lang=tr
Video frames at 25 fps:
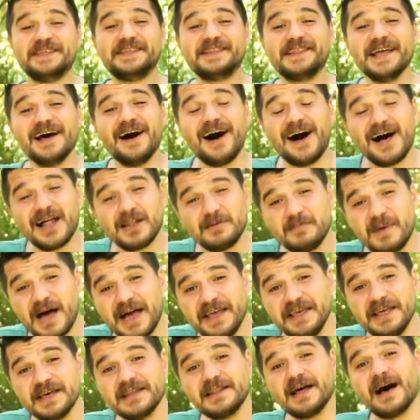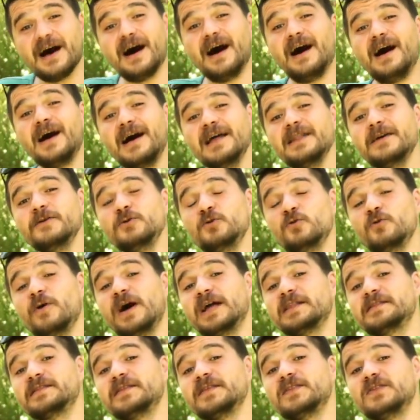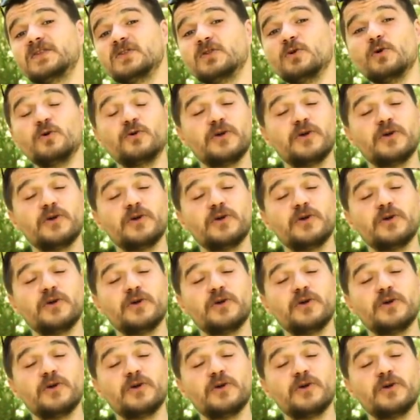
İşte Almanya'da Aalen Üniversitesi'nde